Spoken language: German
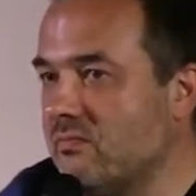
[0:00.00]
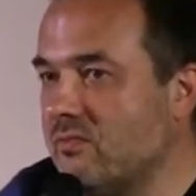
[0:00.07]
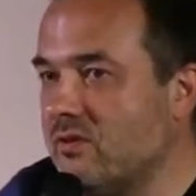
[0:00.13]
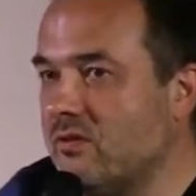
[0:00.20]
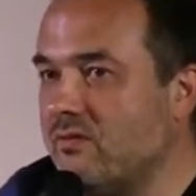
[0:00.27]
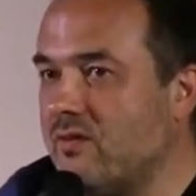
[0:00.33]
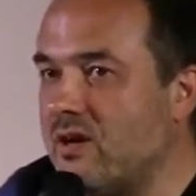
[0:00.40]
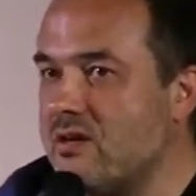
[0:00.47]

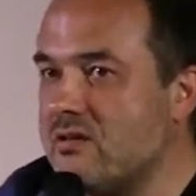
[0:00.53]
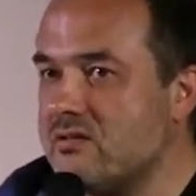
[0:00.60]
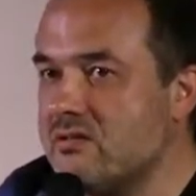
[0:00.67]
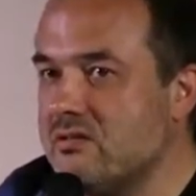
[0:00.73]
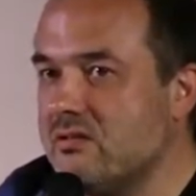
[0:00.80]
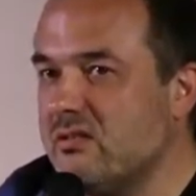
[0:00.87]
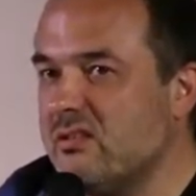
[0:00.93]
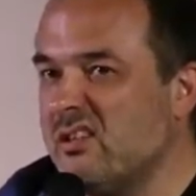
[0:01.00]
quasi
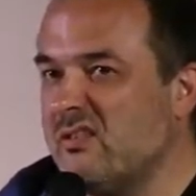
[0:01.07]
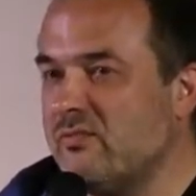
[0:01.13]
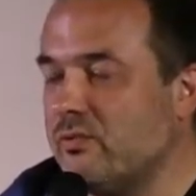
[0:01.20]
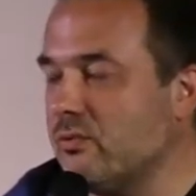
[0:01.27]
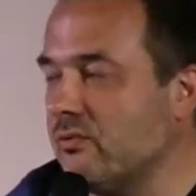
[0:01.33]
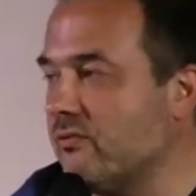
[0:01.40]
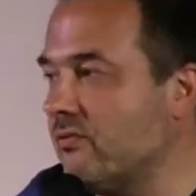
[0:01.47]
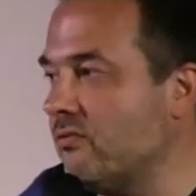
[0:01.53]
die
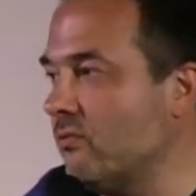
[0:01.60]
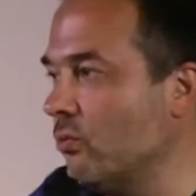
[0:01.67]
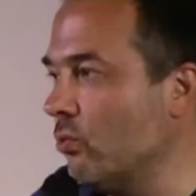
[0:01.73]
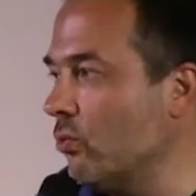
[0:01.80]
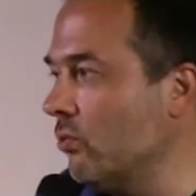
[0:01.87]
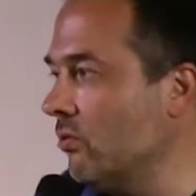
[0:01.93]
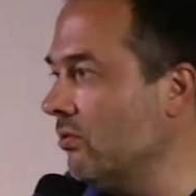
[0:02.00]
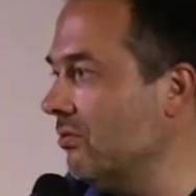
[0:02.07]

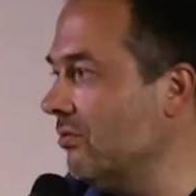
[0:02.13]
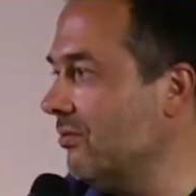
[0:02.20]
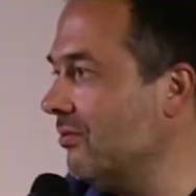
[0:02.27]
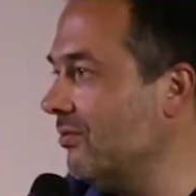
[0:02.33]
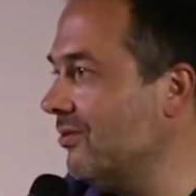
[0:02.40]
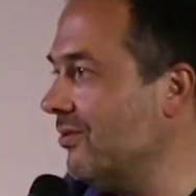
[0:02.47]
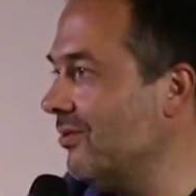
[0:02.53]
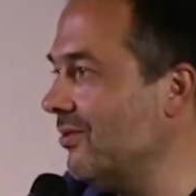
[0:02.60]
Revolution
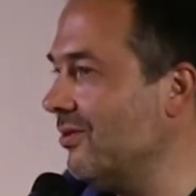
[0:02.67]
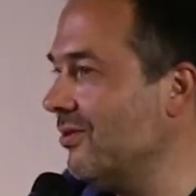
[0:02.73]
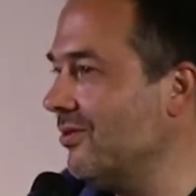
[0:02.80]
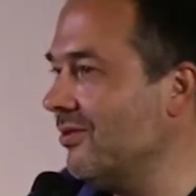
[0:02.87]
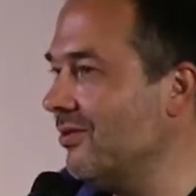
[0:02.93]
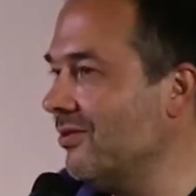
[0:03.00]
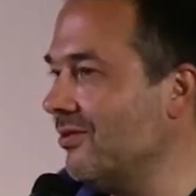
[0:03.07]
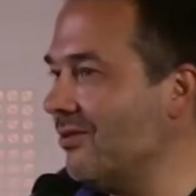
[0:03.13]

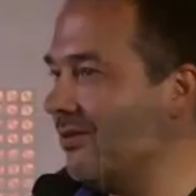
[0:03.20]
in